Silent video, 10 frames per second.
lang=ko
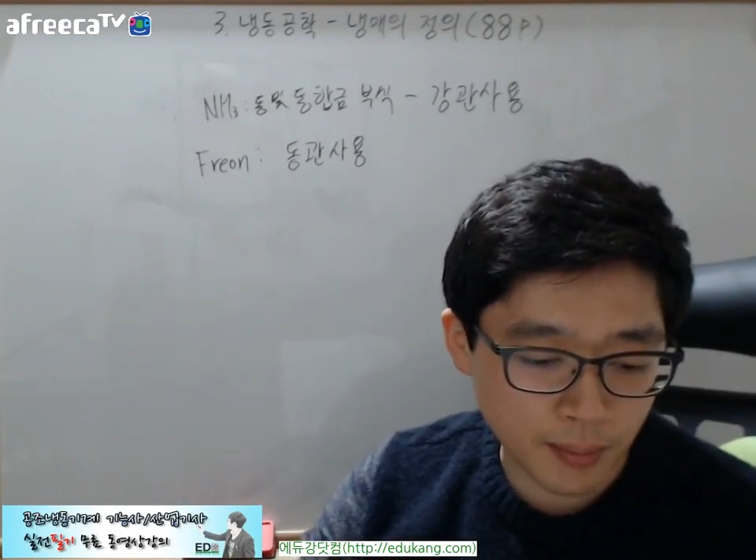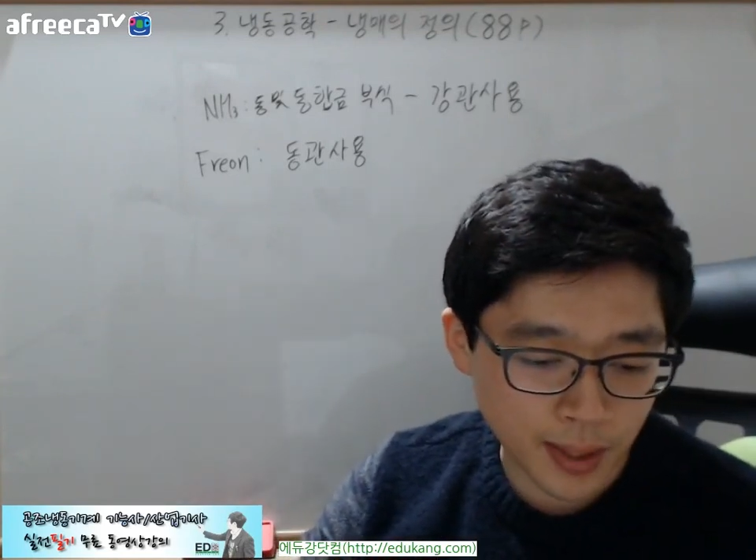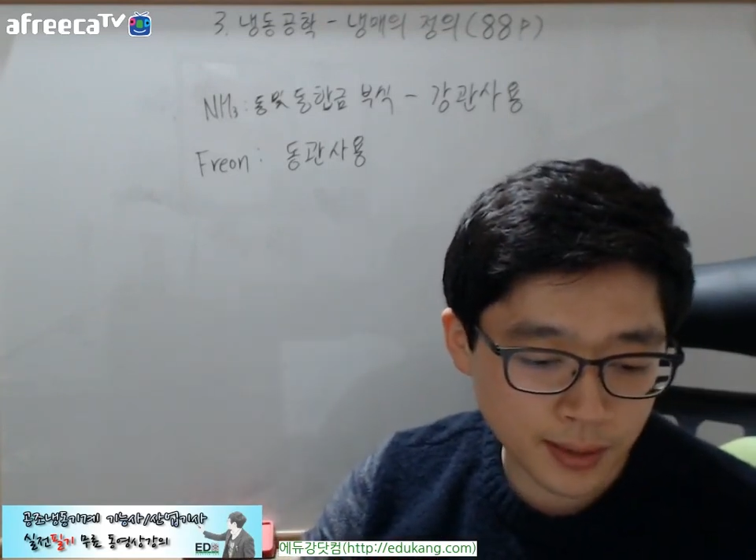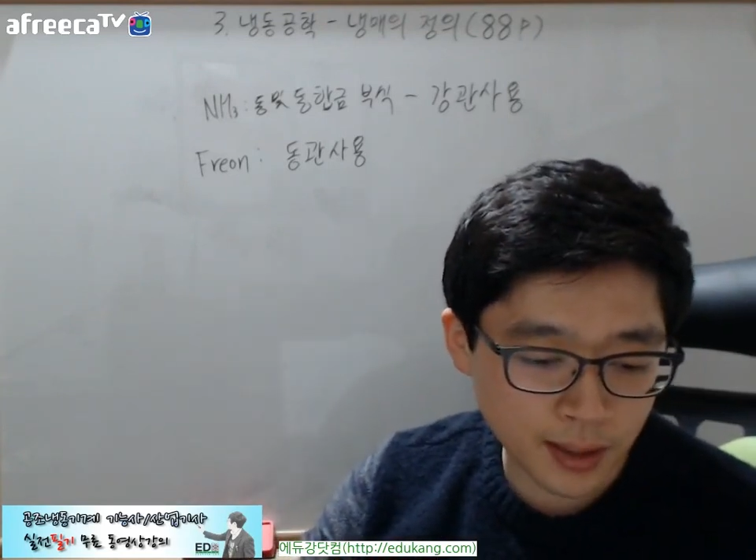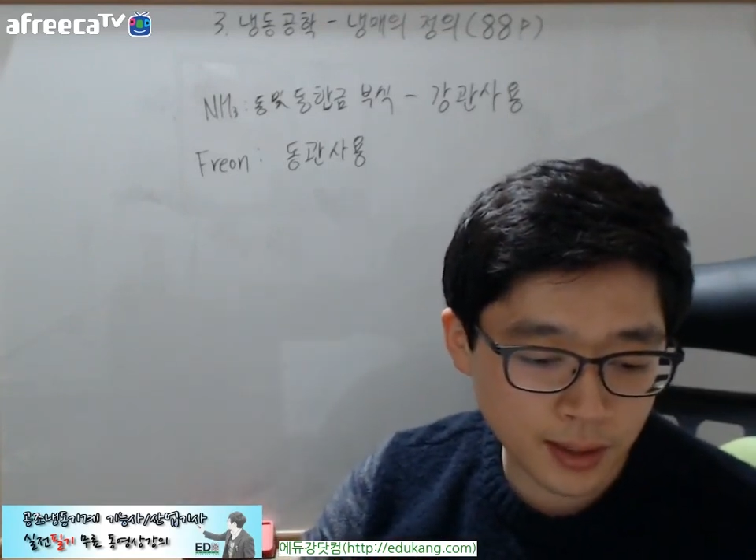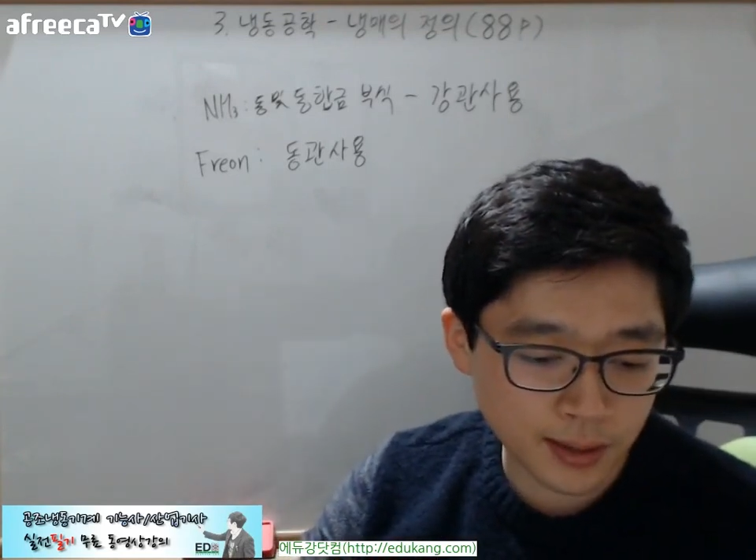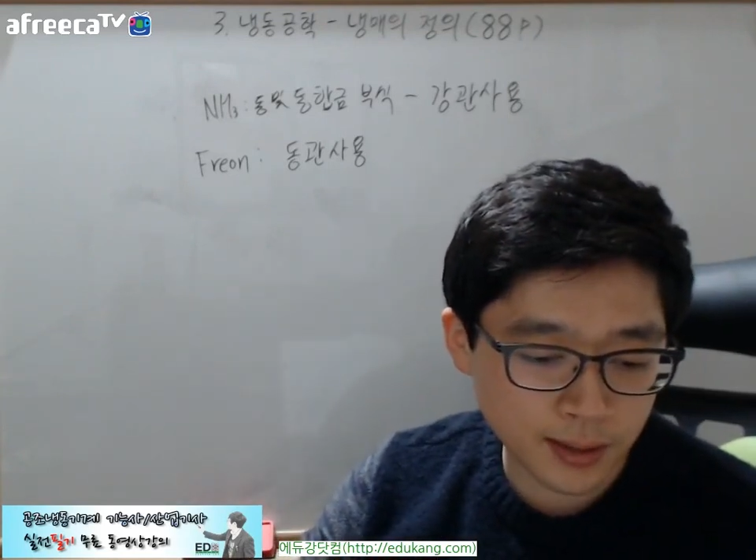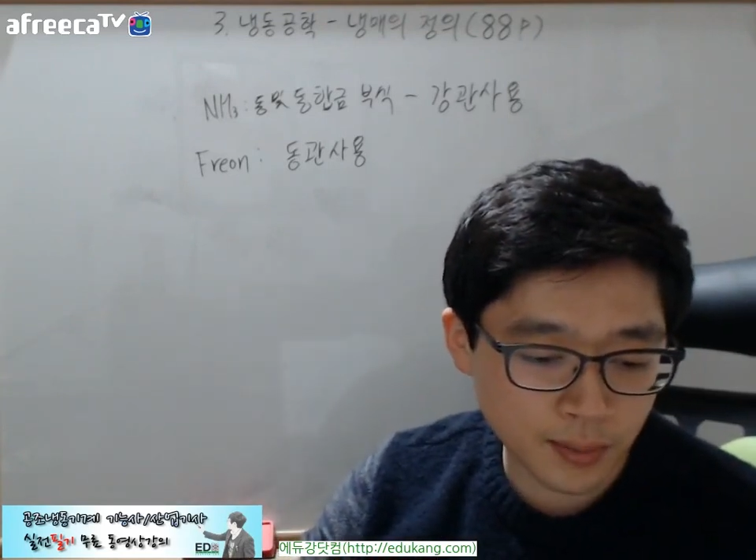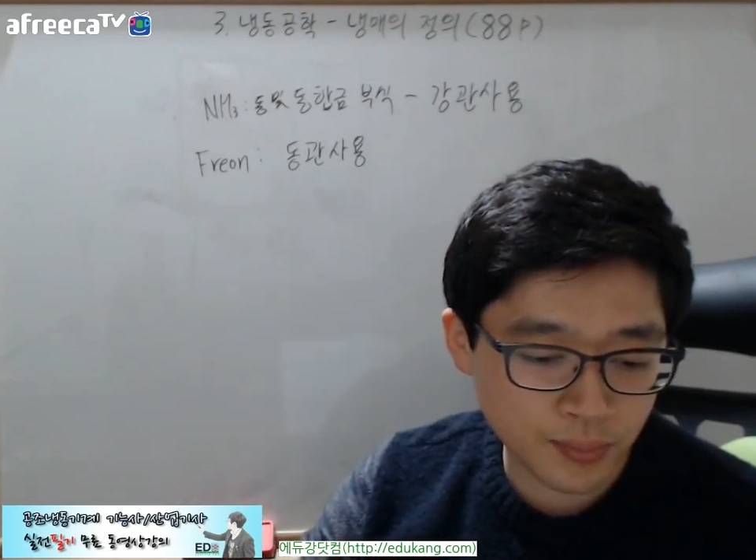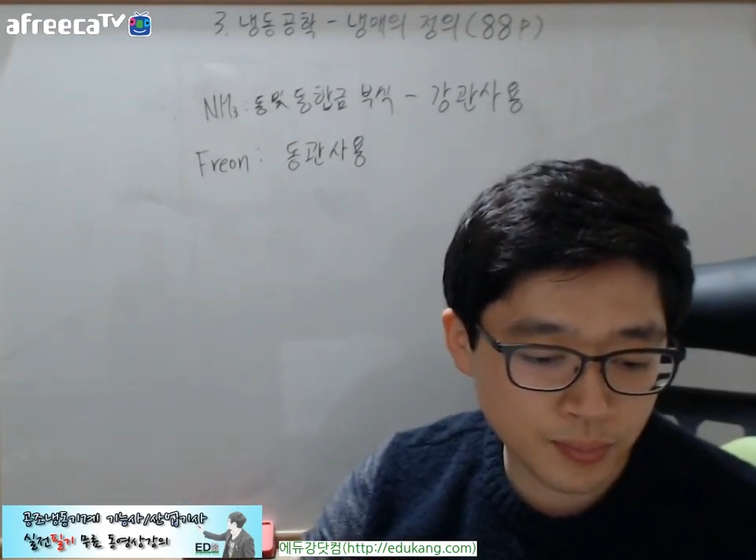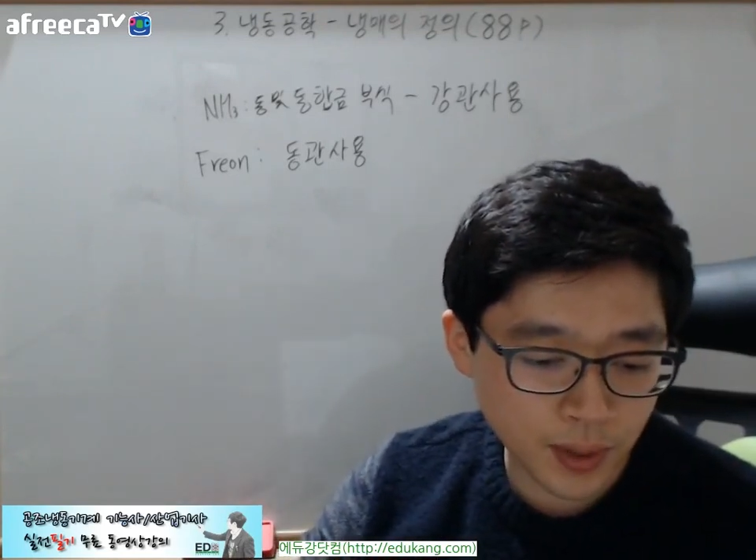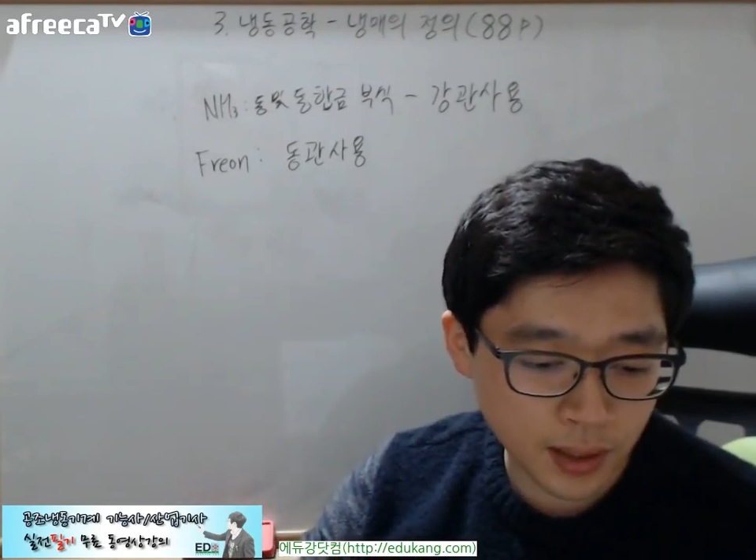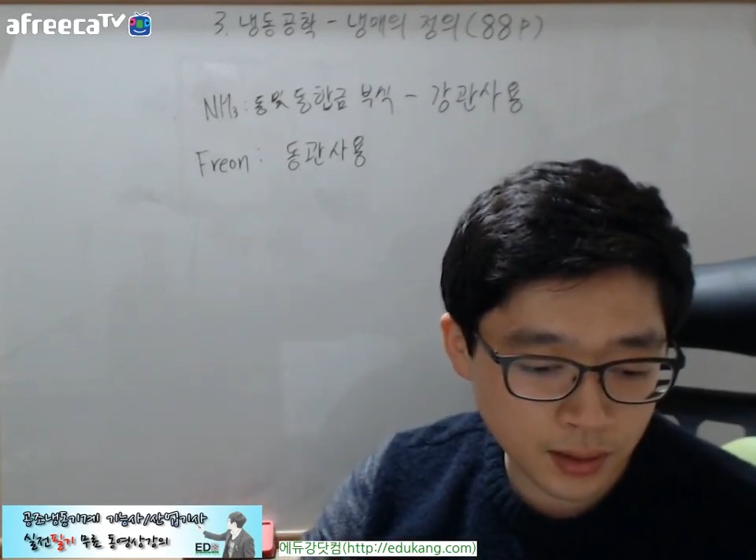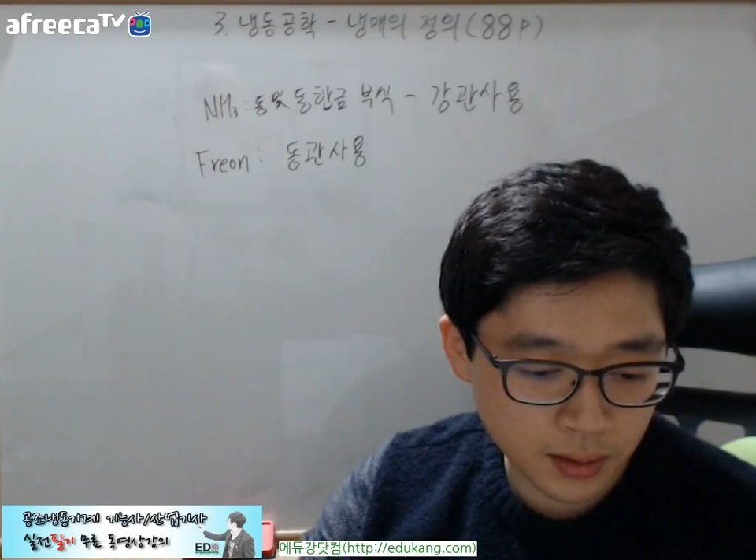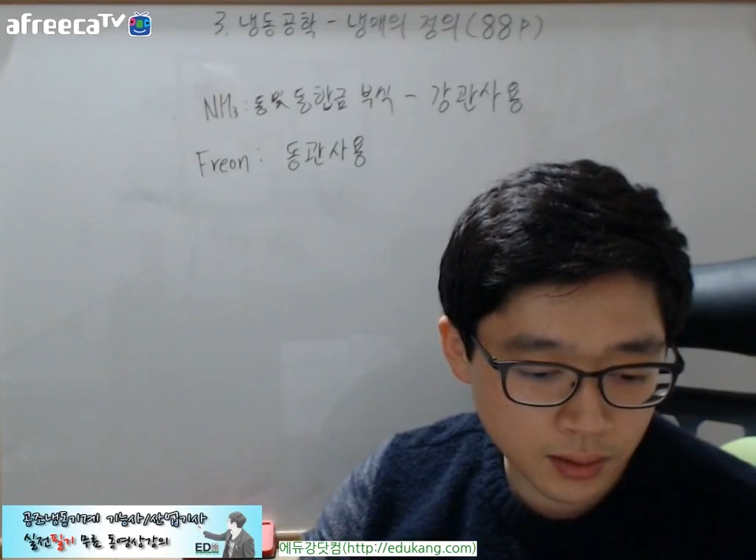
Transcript: 메탄, 에탄, 에,